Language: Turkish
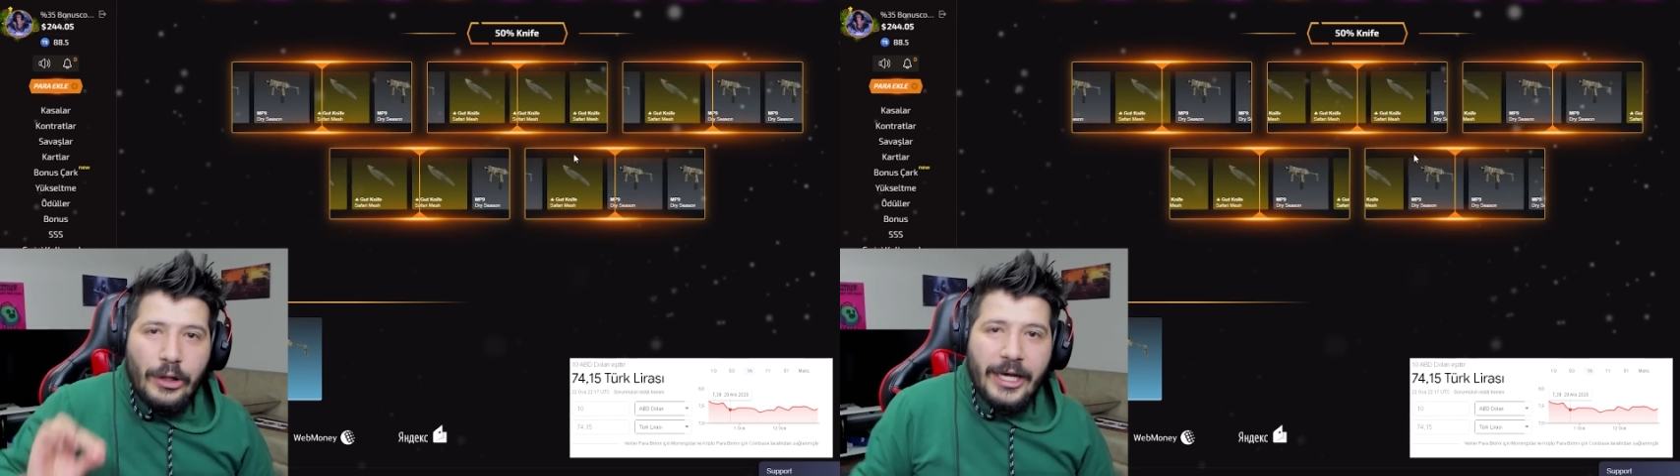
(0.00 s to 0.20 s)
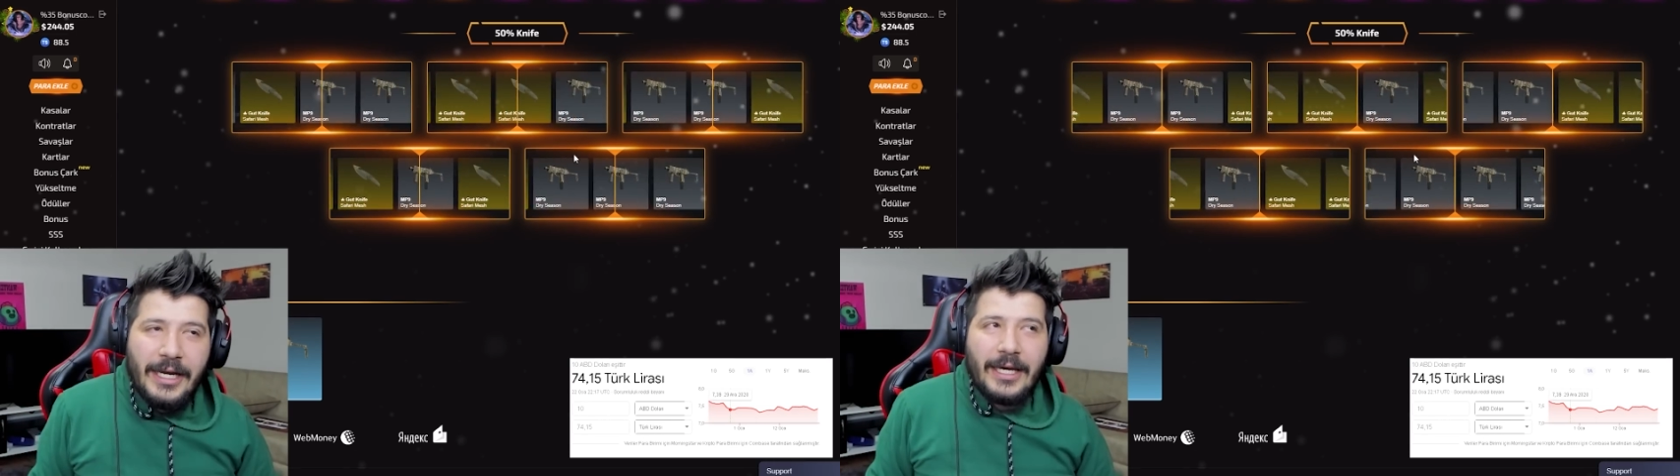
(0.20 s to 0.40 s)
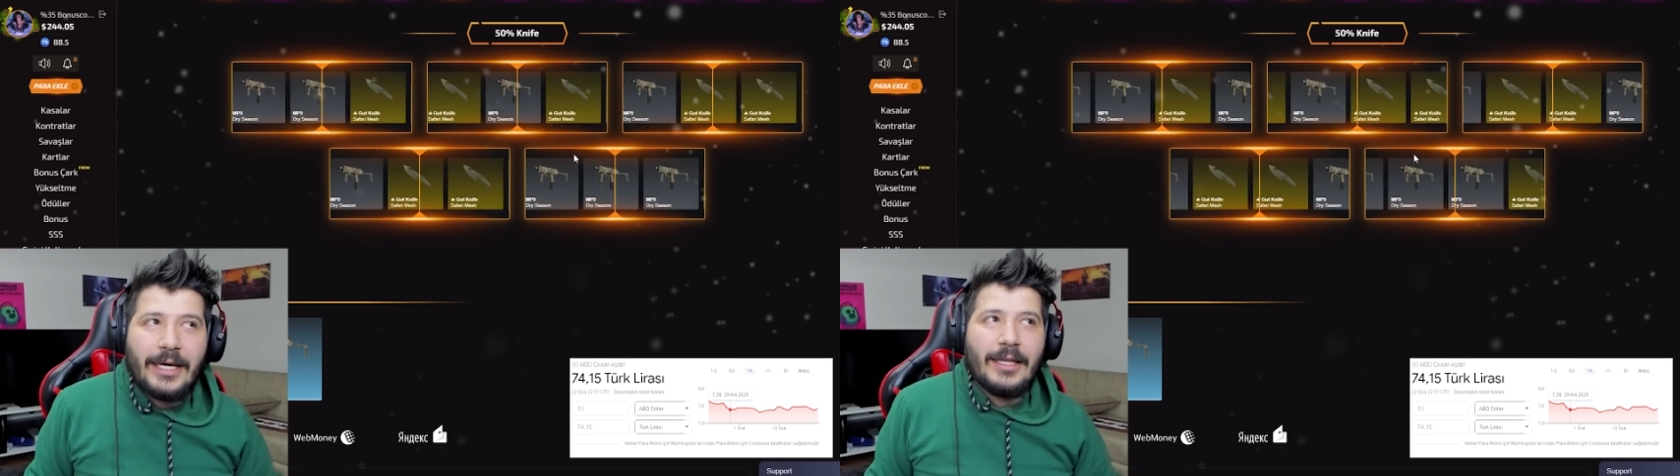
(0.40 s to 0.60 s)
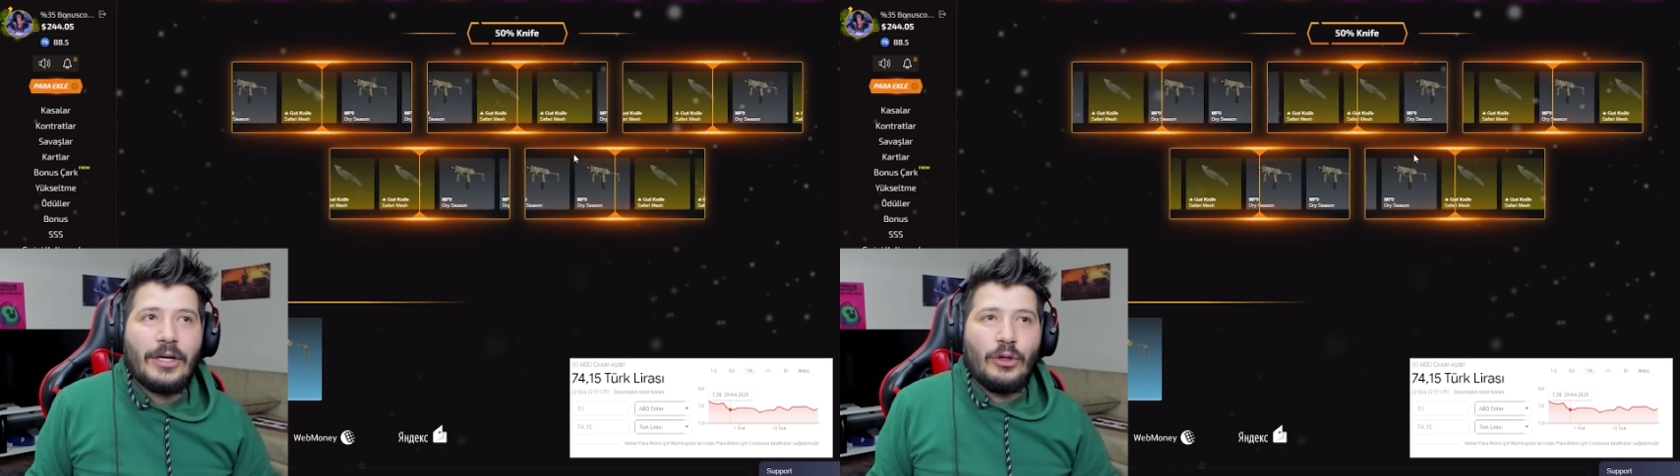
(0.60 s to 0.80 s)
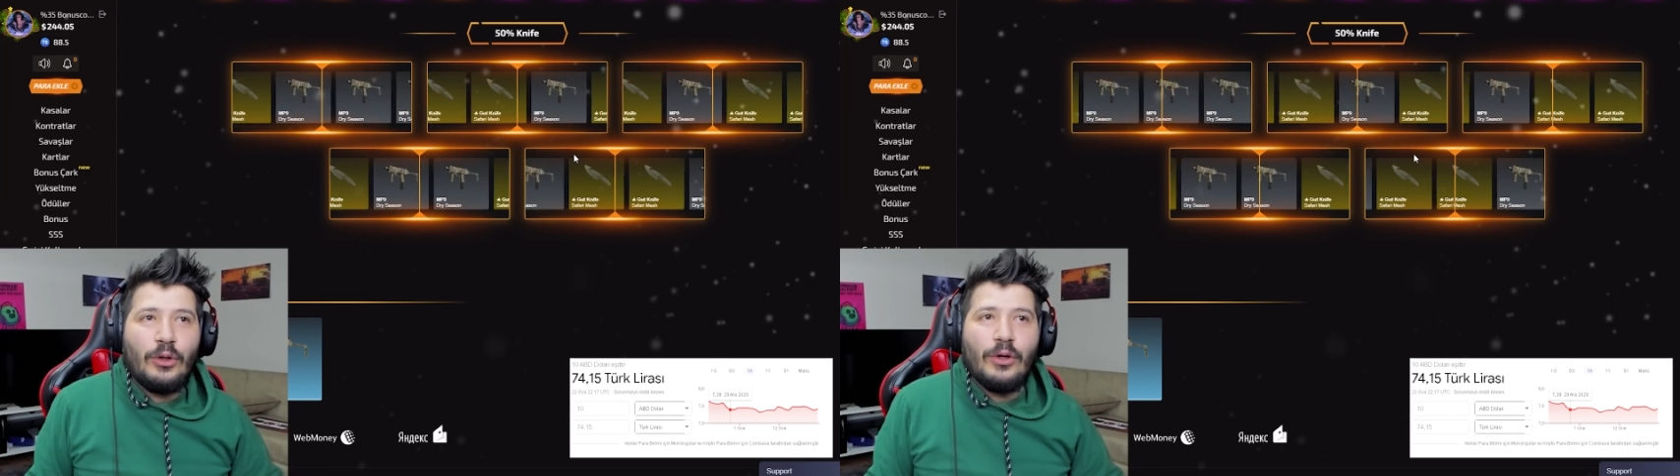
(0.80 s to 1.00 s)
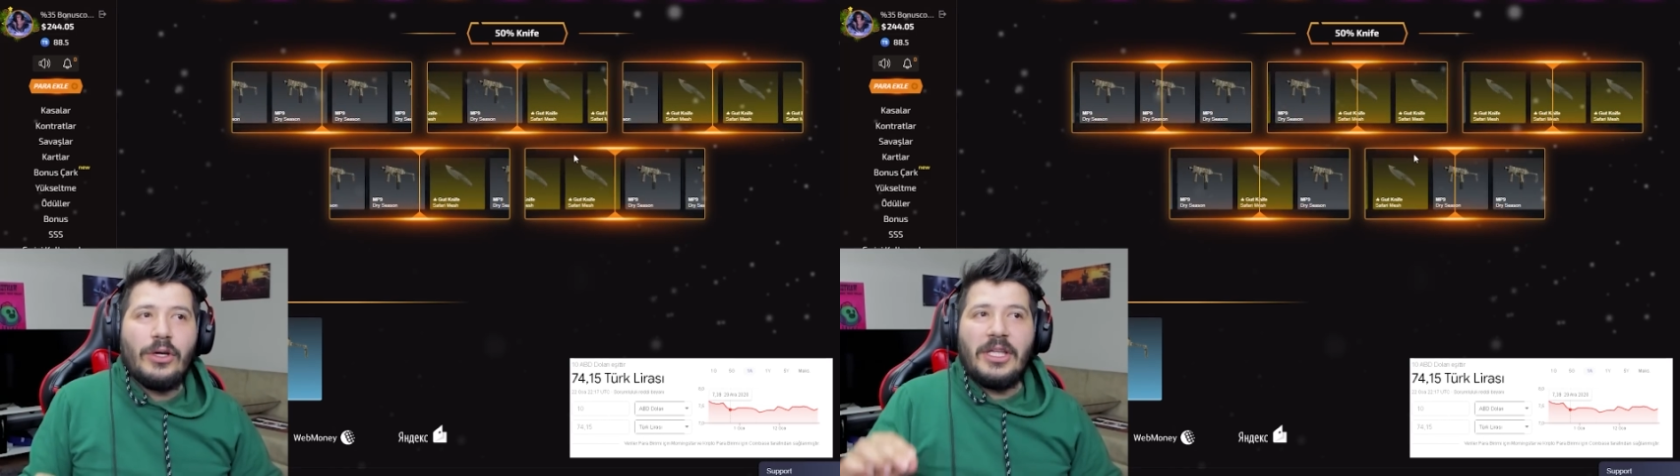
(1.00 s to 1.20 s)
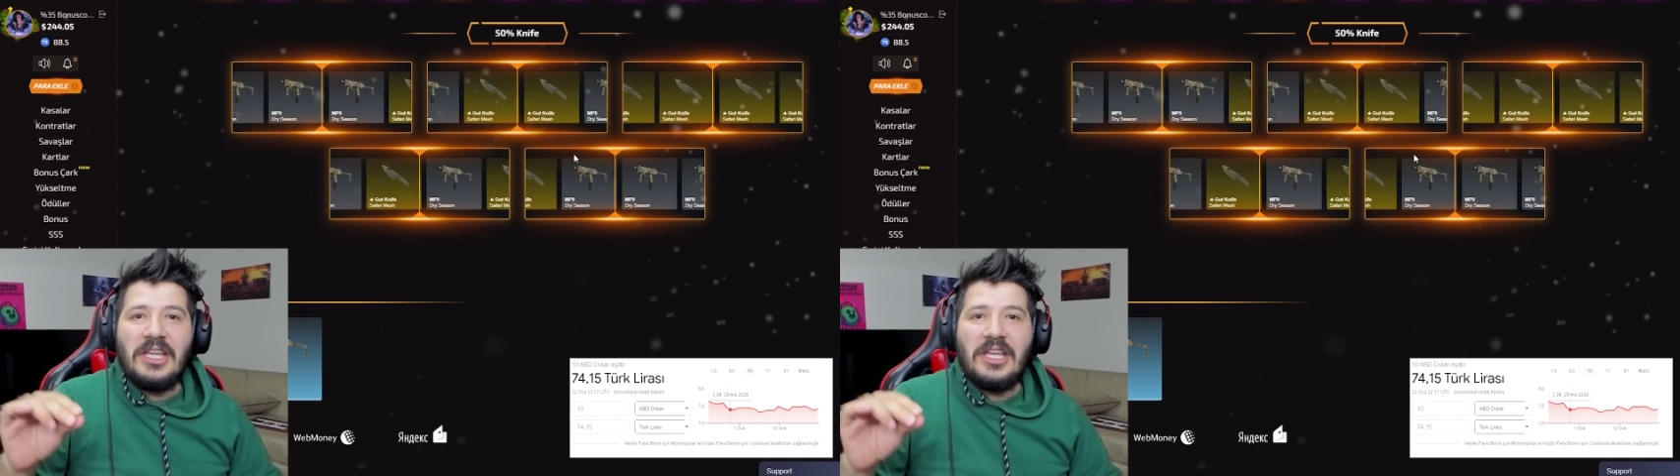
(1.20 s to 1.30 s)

dolar ne kadar ediyor?